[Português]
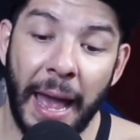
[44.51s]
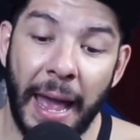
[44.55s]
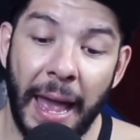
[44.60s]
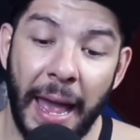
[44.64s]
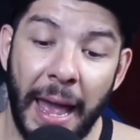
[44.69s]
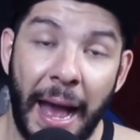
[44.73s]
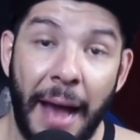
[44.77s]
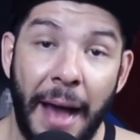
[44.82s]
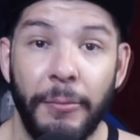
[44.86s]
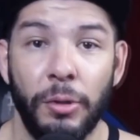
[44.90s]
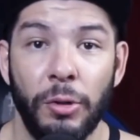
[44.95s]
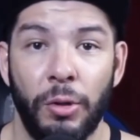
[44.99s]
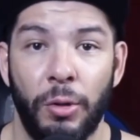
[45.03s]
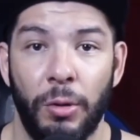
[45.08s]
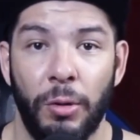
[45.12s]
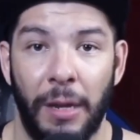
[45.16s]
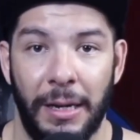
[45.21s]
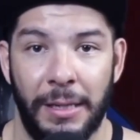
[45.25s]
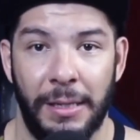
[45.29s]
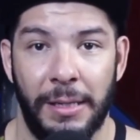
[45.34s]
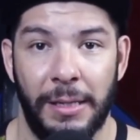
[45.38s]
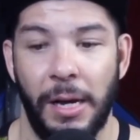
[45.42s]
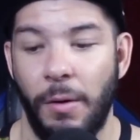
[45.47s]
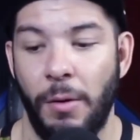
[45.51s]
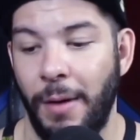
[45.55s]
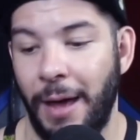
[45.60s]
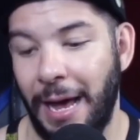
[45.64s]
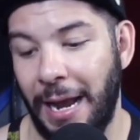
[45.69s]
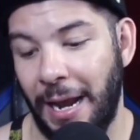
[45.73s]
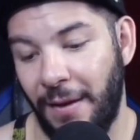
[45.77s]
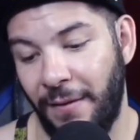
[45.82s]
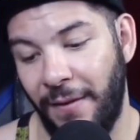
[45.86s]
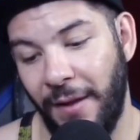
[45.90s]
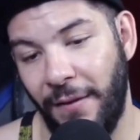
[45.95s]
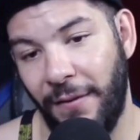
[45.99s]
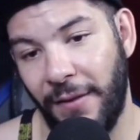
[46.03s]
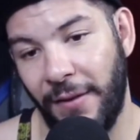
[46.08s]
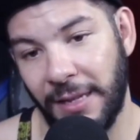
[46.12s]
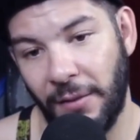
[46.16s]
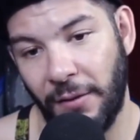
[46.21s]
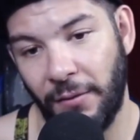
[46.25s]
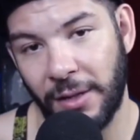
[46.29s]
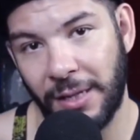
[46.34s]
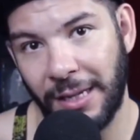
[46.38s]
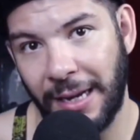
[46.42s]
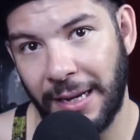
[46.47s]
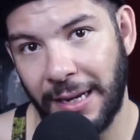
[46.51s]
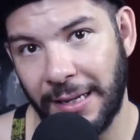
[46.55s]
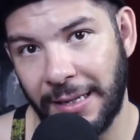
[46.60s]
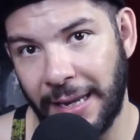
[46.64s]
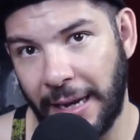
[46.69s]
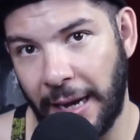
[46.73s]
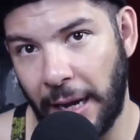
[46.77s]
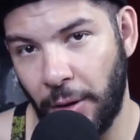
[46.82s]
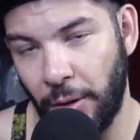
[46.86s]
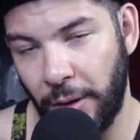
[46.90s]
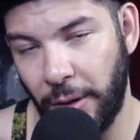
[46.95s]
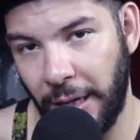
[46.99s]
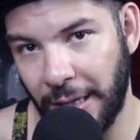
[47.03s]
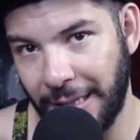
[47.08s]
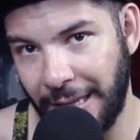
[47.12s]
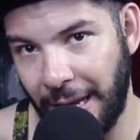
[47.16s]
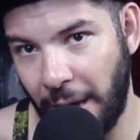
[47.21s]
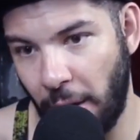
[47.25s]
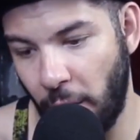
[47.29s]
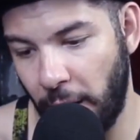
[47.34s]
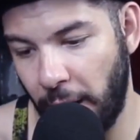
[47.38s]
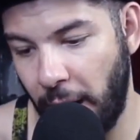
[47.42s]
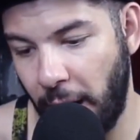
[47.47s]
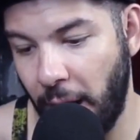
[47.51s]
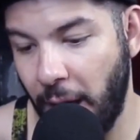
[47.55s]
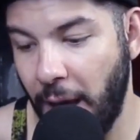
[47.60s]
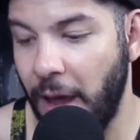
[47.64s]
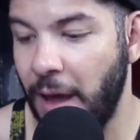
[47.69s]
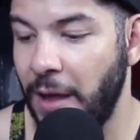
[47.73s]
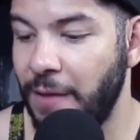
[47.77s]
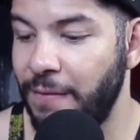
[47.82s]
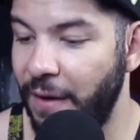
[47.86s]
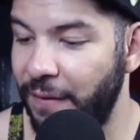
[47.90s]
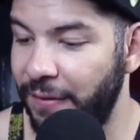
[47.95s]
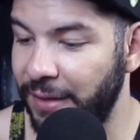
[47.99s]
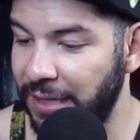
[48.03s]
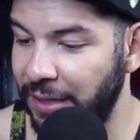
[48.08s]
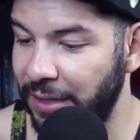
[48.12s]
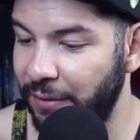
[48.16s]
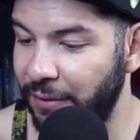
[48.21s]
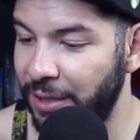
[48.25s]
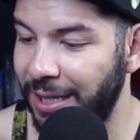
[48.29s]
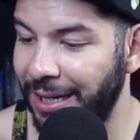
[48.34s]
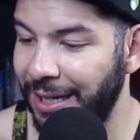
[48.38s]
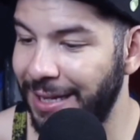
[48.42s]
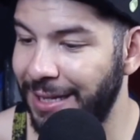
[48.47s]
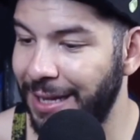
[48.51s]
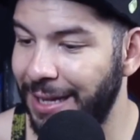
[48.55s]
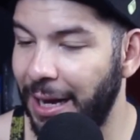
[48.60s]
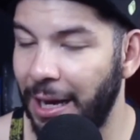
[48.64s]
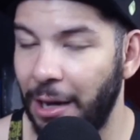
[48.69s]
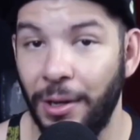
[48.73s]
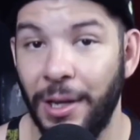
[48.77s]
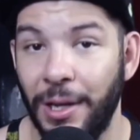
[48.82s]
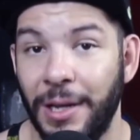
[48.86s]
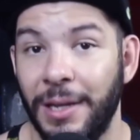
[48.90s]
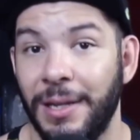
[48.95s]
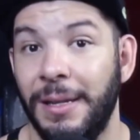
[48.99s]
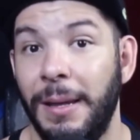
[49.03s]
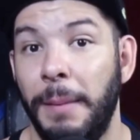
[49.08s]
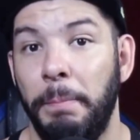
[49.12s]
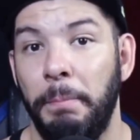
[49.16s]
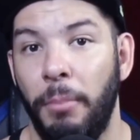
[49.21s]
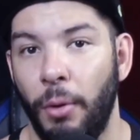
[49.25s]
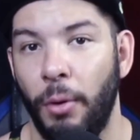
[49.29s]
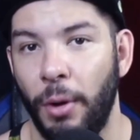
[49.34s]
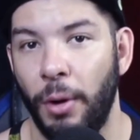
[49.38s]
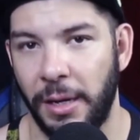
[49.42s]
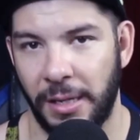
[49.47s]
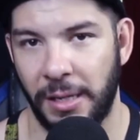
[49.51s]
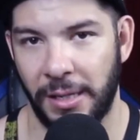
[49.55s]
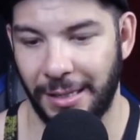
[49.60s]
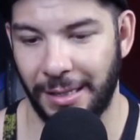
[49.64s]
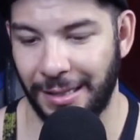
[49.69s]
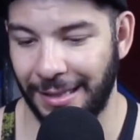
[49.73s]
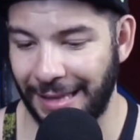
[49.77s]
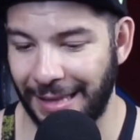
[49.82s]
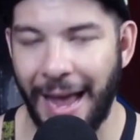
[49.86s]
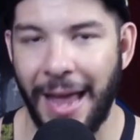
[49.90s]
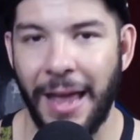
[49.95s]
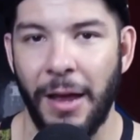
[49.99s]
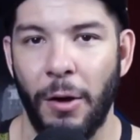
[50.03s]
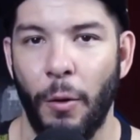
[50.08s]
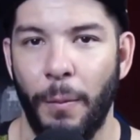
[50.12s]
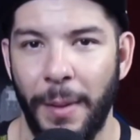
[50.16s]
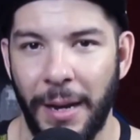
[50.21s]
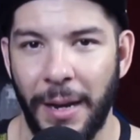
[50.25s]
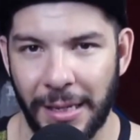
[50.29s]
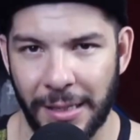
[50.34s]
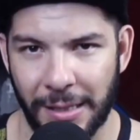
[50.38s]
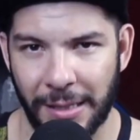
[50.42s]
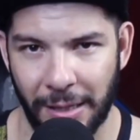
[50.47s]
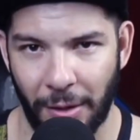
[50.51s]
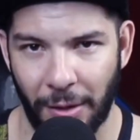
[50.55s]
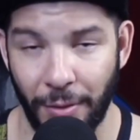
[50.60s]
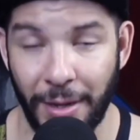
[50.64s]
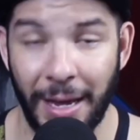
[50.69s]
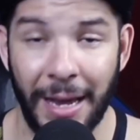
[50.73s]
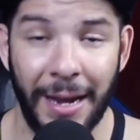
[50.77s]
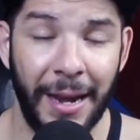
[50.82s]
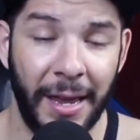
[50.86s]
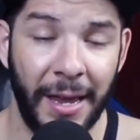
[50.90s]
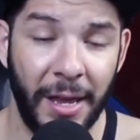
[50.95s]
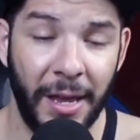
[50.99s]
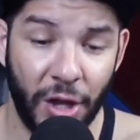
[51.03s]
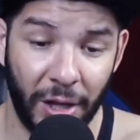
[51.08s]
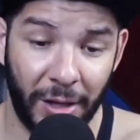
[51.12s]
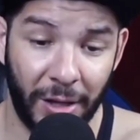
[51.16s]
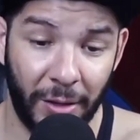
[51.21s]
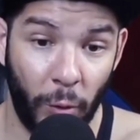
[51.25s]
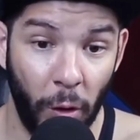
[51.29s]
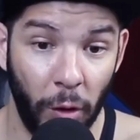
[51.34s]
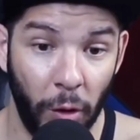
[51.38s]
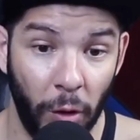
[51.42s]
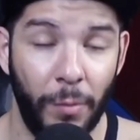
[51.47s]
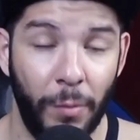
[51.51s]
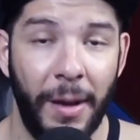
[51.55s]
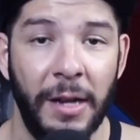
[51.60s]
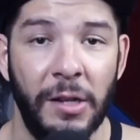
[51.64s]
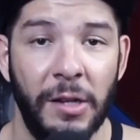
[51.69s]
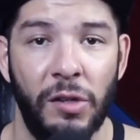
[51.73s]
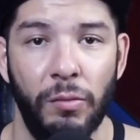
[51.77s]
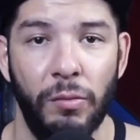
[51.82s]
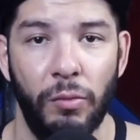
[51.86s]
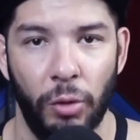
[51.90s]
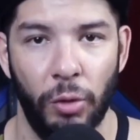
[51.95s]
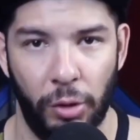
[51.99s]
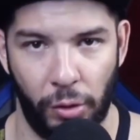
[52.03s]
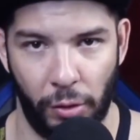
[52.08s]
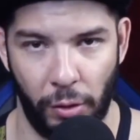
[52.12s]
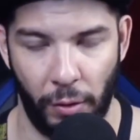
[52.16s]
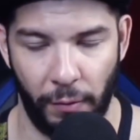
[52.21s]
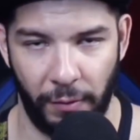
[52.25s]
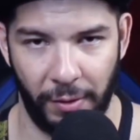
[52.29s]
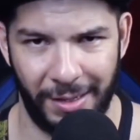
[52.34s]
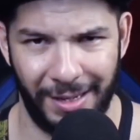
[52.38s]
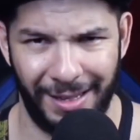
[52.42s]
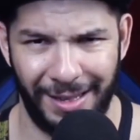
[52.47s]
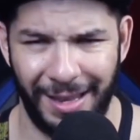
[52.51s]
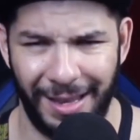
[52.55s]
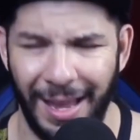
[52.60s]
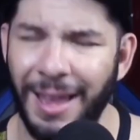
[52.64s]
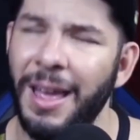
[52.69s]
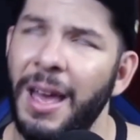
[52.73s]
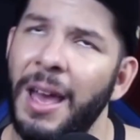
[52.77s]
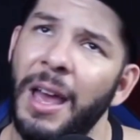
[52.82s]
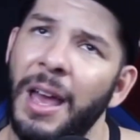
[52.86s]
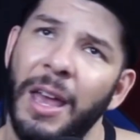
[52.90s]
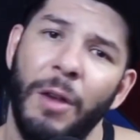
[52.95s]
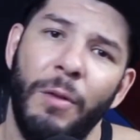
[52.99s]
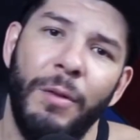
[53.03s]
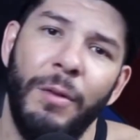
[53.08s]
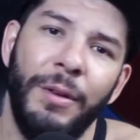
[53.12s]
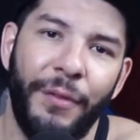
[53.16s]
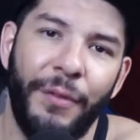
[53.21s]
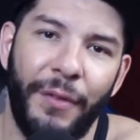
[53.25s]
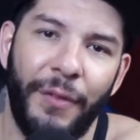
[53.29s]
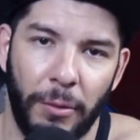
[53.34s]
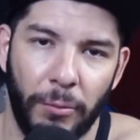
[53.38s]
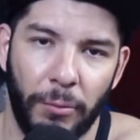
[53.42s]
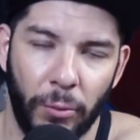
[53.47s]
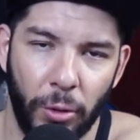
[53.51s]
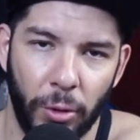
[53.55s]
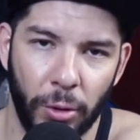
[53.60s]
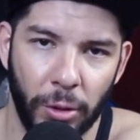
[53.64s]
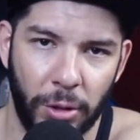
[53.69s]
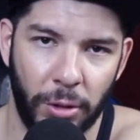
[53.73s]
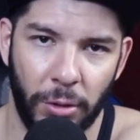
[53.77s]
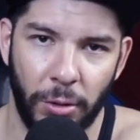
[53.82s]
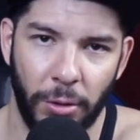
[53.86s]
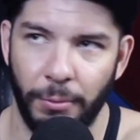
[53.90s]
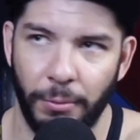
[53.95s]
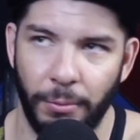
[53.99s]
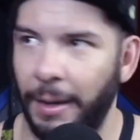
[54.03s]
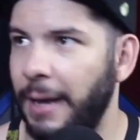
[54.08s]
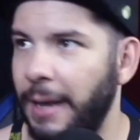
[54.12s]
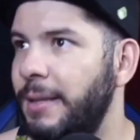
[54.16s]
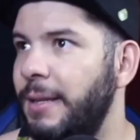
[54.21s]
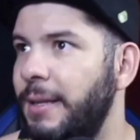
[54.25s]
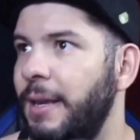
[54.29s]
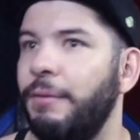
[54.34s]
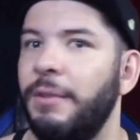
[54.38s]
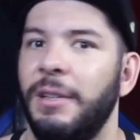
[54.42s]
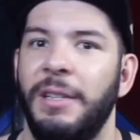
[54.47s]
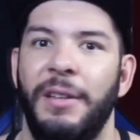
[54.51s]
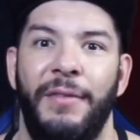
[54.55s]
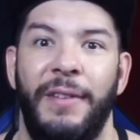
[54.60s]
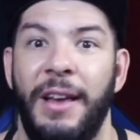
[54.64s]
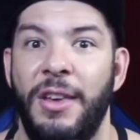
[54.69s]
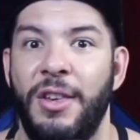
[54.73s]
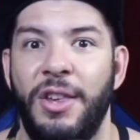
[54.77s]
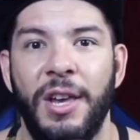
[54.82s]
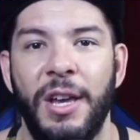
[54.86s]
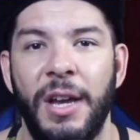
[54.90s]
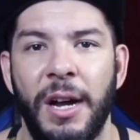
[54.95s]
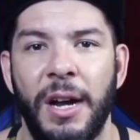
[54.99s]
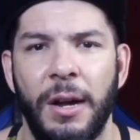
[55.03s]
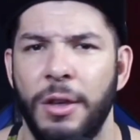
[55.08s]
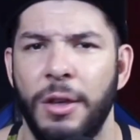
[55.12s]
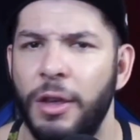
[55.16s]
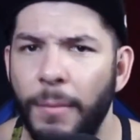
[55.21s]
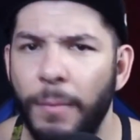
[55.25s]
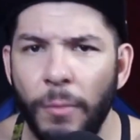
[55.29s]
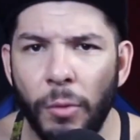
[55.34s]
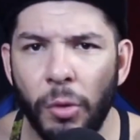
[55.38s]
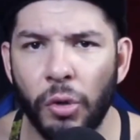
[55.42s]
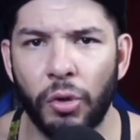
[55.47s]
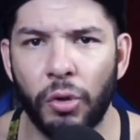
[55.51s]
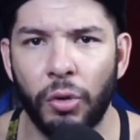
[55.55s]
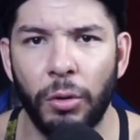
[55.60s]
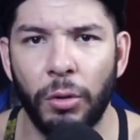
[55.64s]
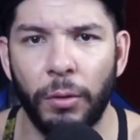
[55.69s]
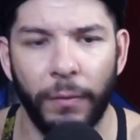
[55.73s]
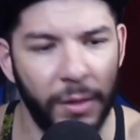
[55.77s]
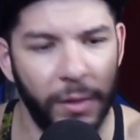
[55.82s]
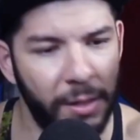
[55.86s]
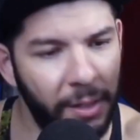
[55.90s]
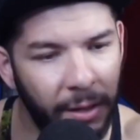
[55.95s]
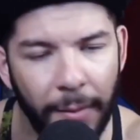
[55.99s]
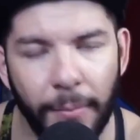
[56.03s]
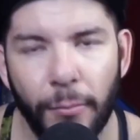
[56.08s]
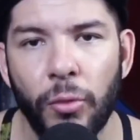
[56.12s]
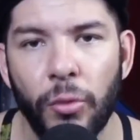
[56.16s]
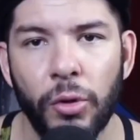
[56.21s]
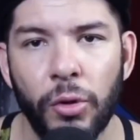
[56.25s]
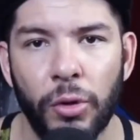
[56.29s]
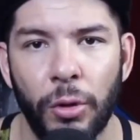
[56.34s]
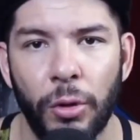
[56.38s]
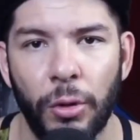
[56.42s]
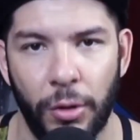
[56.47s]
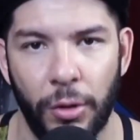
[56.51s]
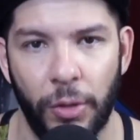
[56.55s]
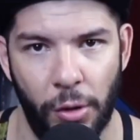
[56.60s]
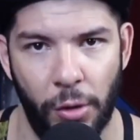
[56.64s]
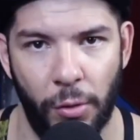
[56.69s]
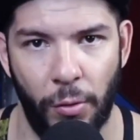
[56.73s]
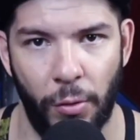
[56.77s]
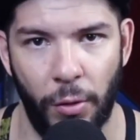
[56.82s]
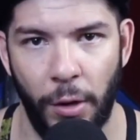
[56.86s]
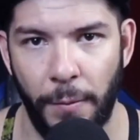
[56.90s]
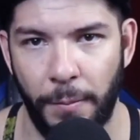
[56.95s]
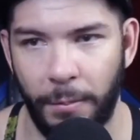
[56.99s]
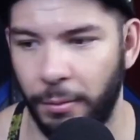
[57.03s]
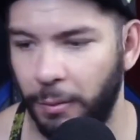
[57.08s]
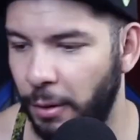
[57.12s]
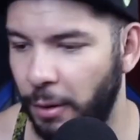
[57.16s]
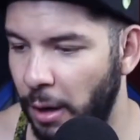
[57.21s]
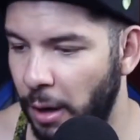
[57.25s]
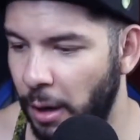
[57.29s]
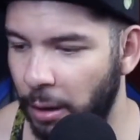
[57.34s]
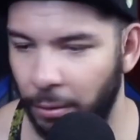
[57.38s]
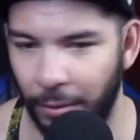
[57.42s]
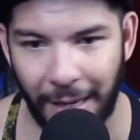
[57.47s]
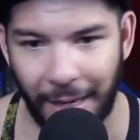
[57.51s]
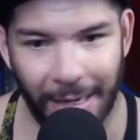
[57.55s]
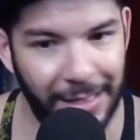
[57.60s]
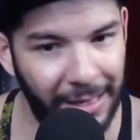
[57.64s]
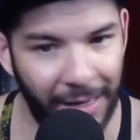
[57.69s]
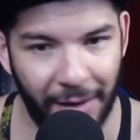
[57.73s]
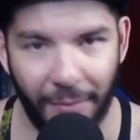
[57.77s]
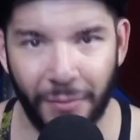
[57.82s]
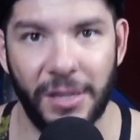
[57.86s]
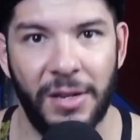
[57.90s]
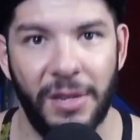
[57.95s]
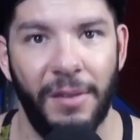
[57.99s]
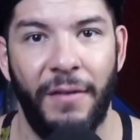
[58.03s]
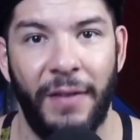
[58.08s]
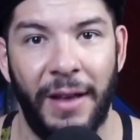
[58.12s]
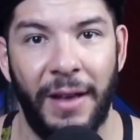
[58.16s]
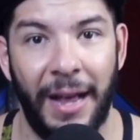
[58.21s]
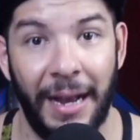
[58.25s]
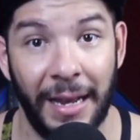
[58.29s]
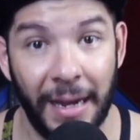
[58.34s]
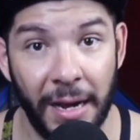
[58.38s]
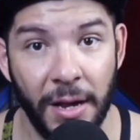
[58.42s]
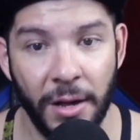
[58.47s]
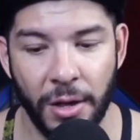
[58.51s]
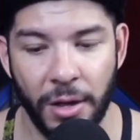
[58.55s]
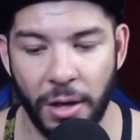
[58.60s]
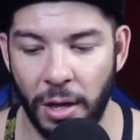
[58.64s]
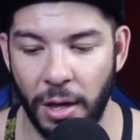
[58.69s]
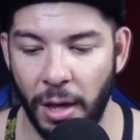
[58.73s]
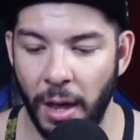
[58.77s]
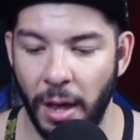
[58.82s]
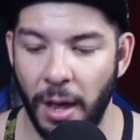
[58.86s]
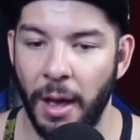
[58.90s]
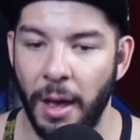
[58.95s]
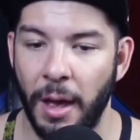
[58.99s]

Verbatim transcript: é, a musculação, ela vai fazer você gastar calorias na hora e vai fazer você gastar calorias depois, na recuperação. E além de quanto mais músculo você tem, e quando eu falo músculo, não quer dizer você ficar gigante, é músculo. Você tem músculo no seu corpo, não quer dizer que você vai ficar grande.